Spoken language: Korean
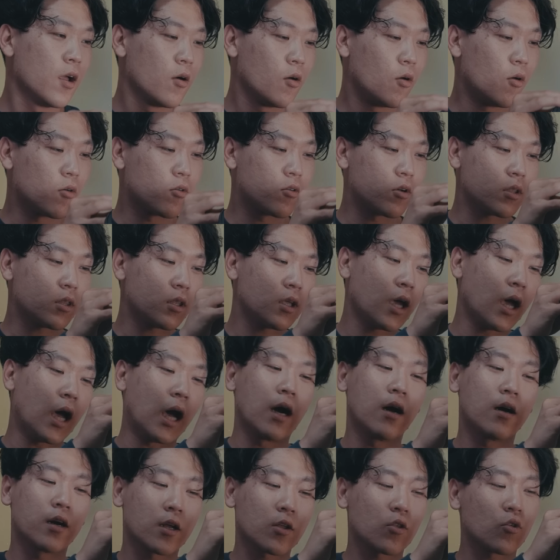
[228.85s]
어, 그때
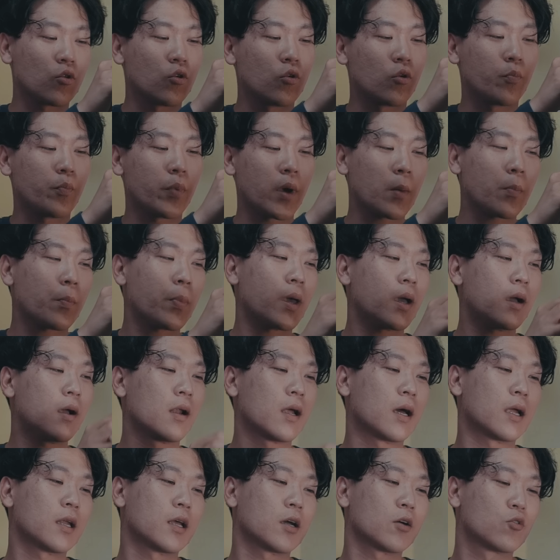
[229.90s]
안 그래도
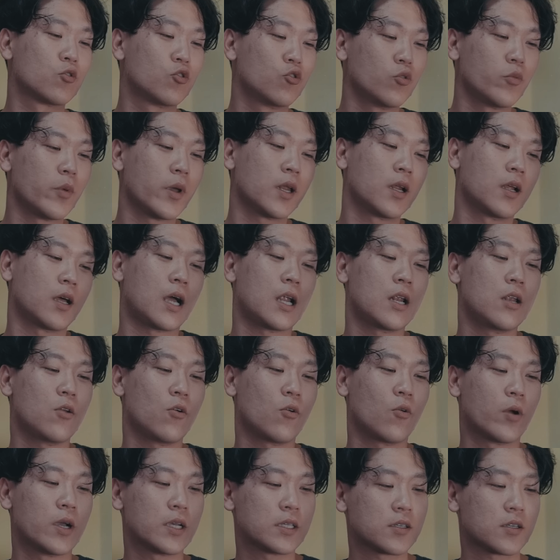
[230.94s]
백팩을 하나 구매를
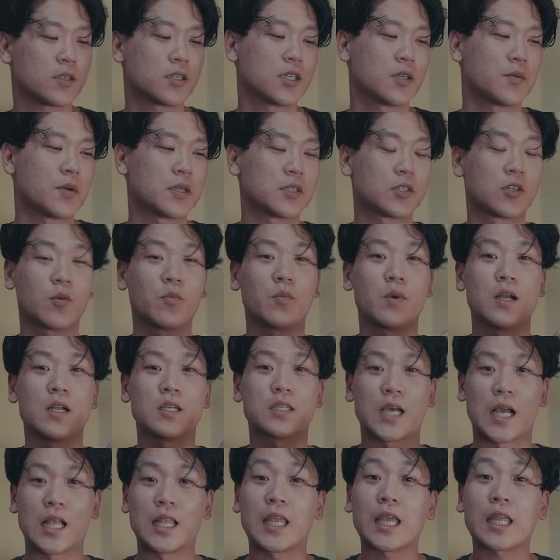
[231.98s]
하려고 했었지만 정말
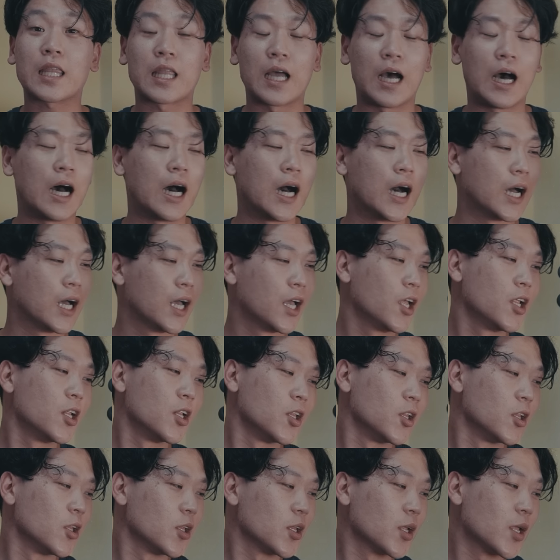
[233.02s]
잘 됐다
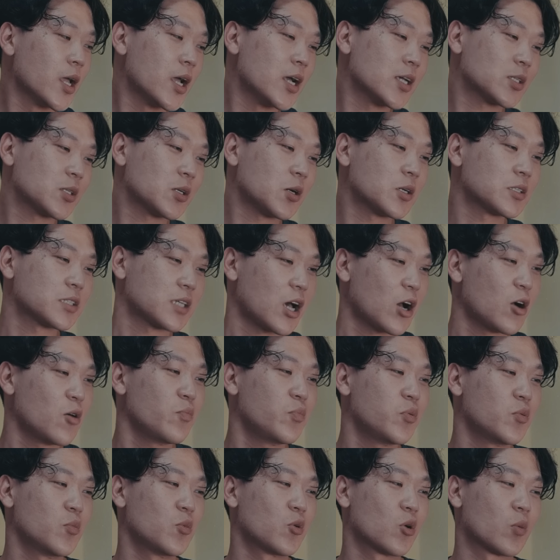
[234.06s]
해서
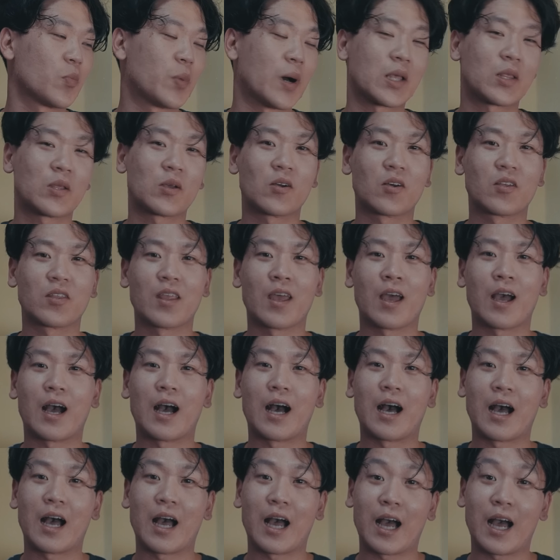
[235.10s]
사은품으로 받은 건데
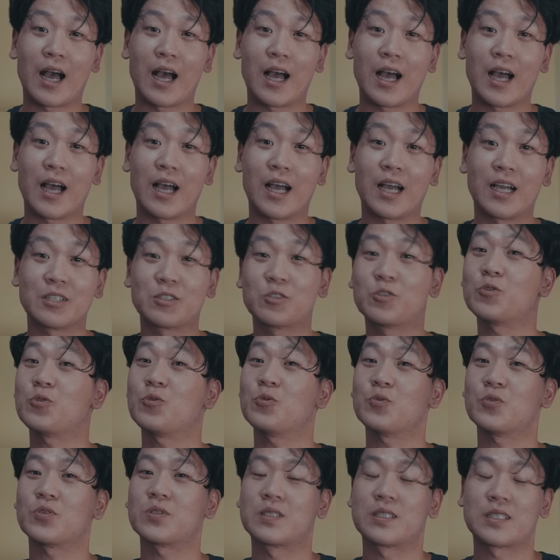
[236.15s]

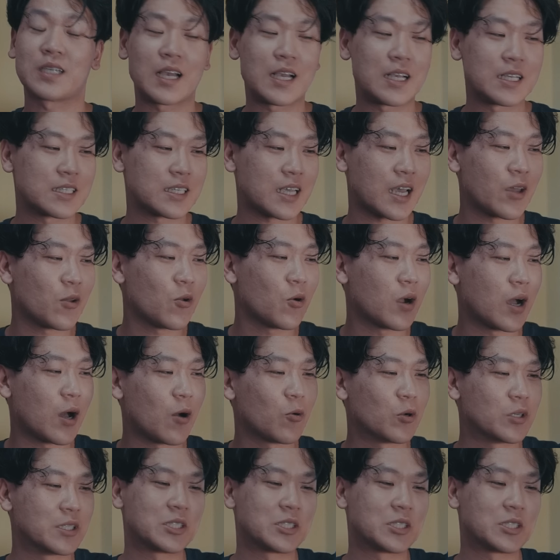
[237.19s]
아주 잘 사용하고